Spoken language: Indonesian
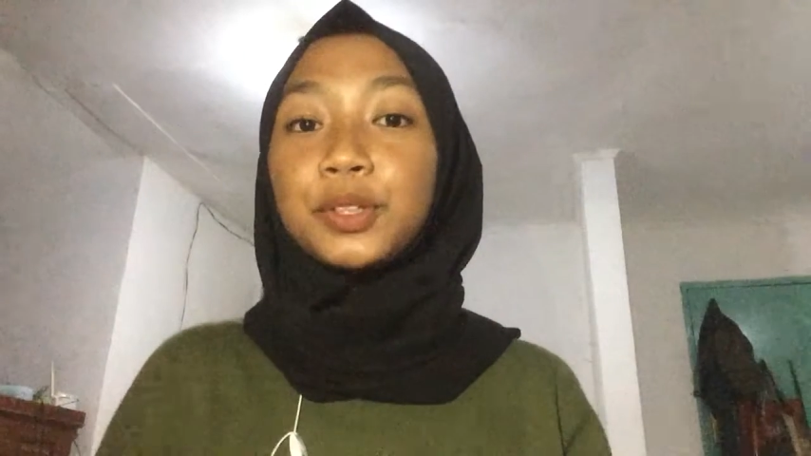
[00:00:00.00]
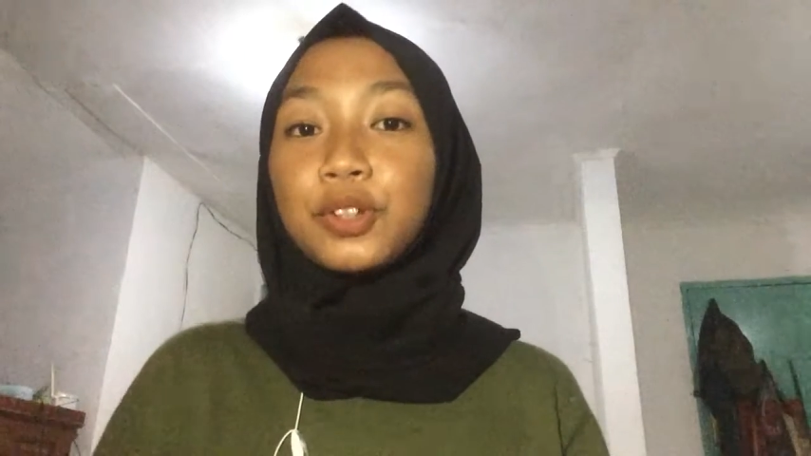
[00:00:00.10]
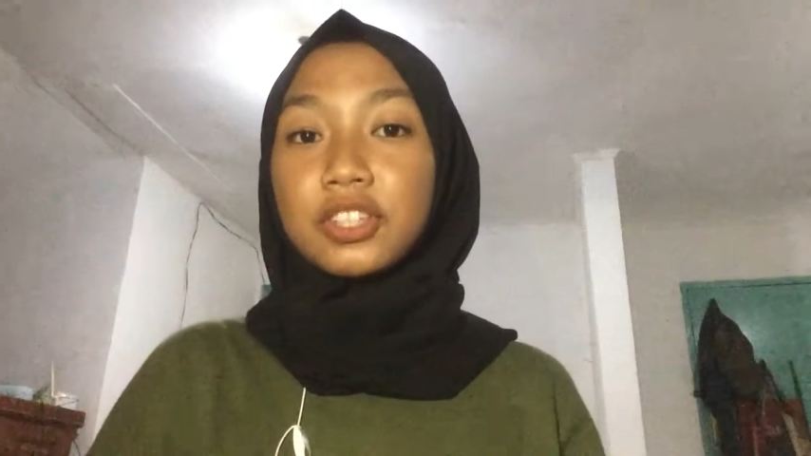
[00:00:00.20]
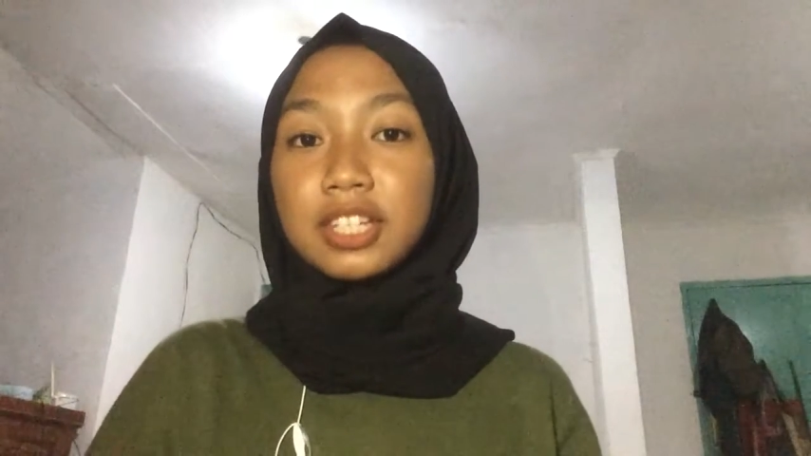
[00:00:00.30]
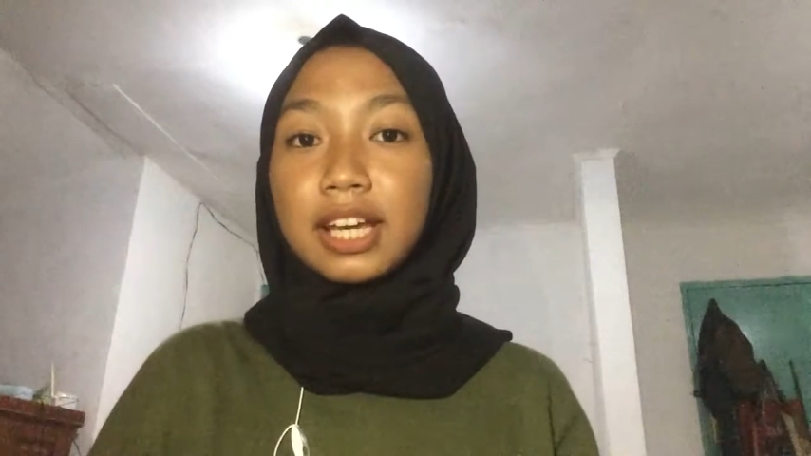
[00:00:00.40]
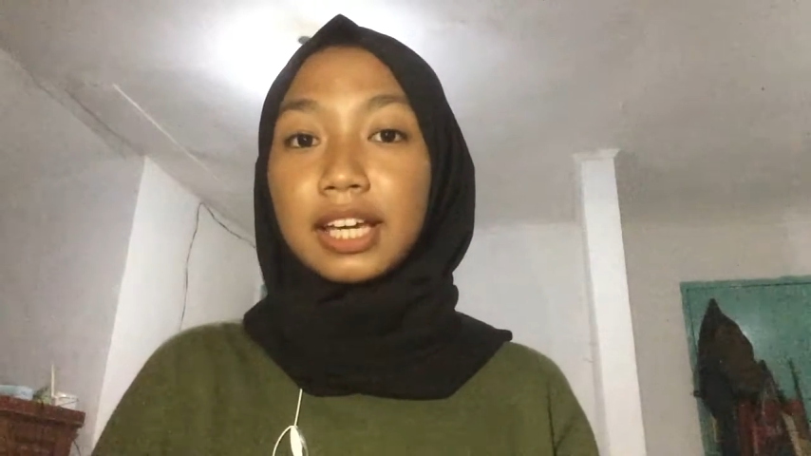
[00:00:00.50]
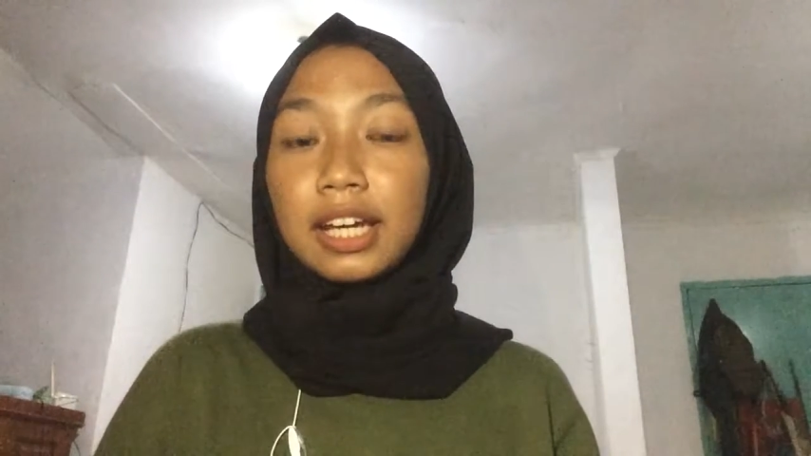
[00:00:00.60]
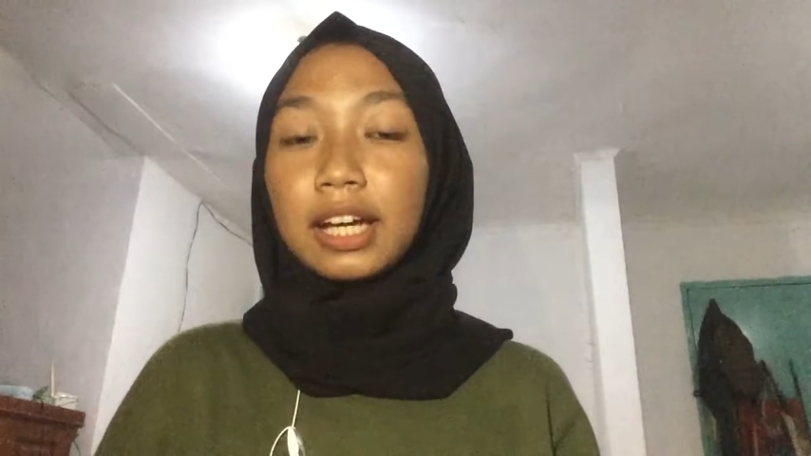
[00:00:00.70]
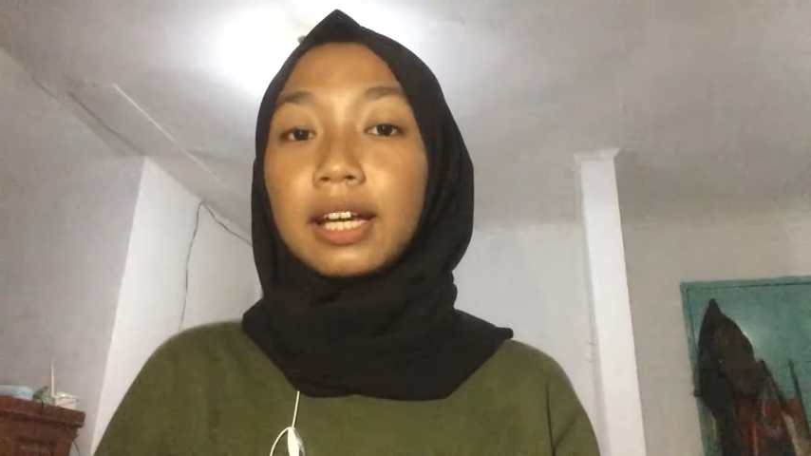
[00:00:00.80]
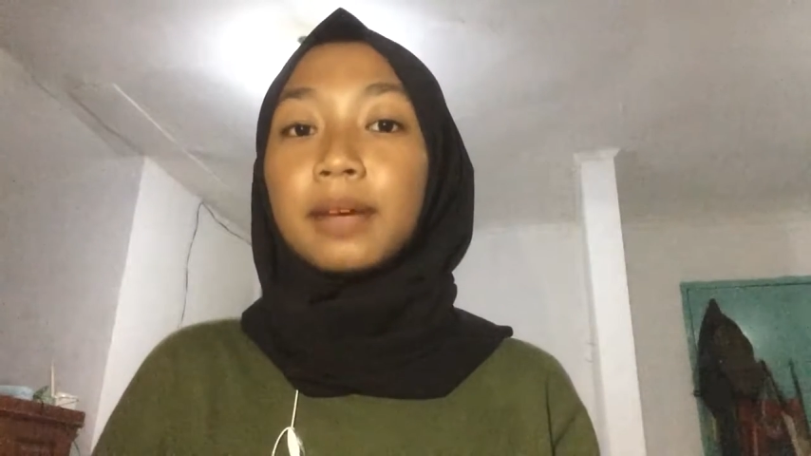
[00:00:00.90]
Menurut
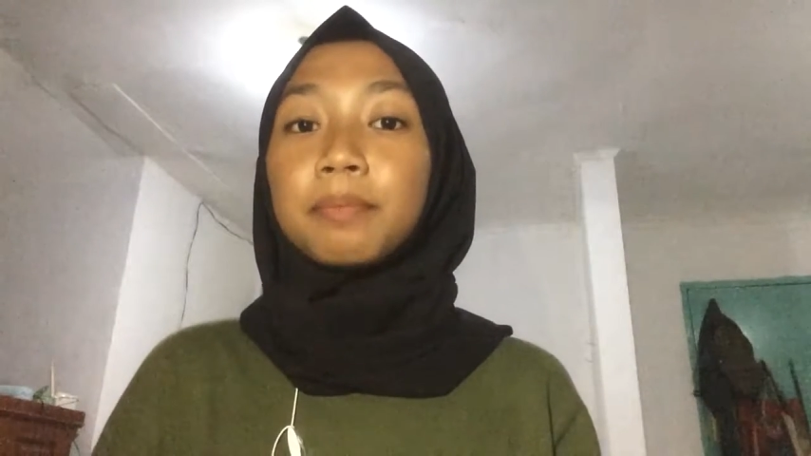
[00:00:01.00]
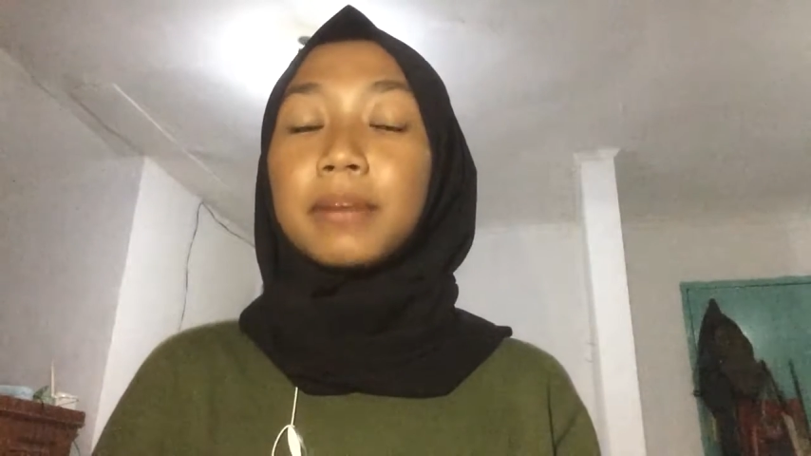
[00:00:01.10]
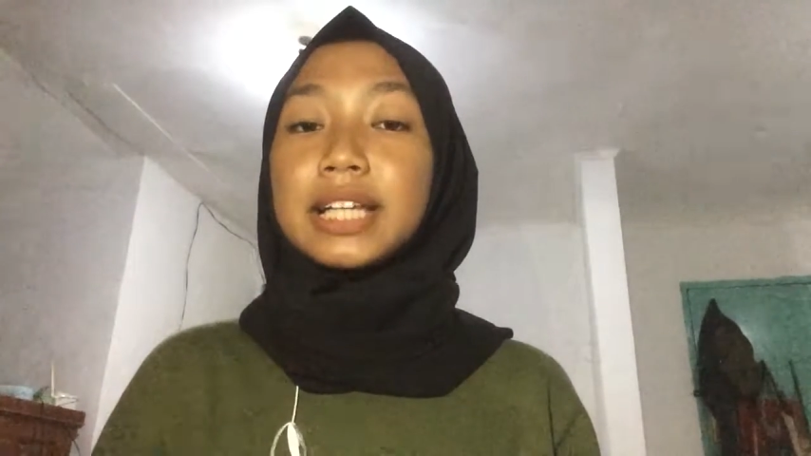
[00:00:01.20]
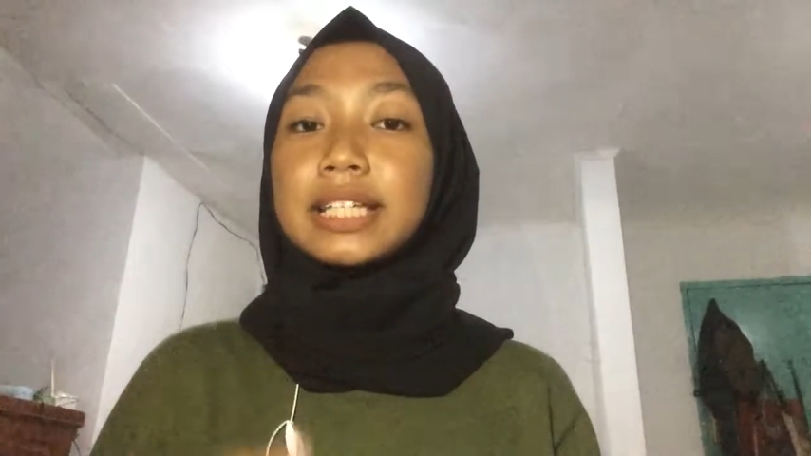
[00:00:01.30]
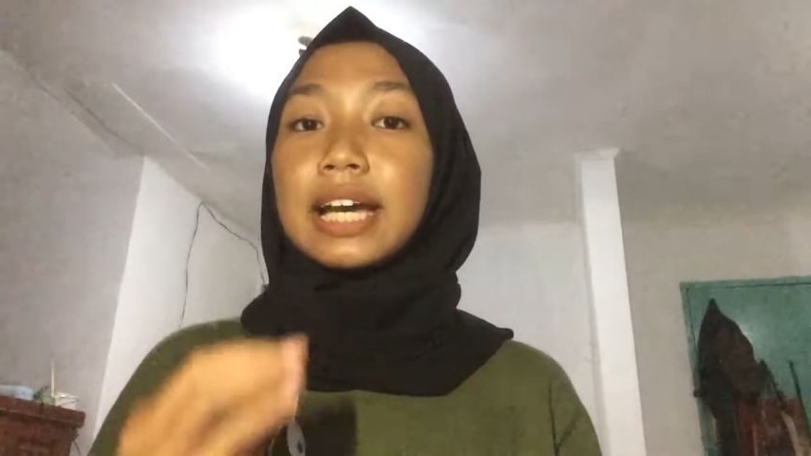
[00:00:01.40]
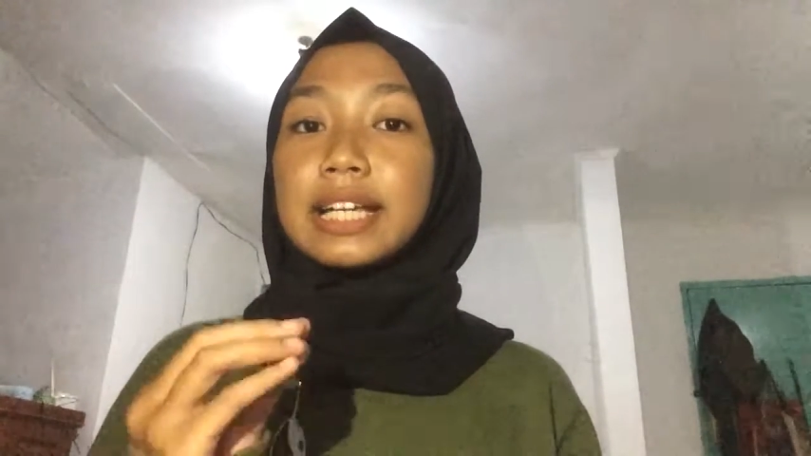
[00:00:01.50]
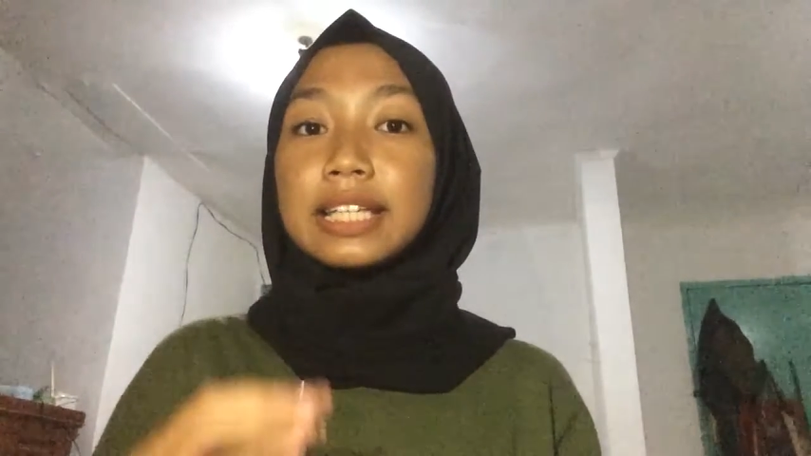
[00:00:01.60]
saya, bahasa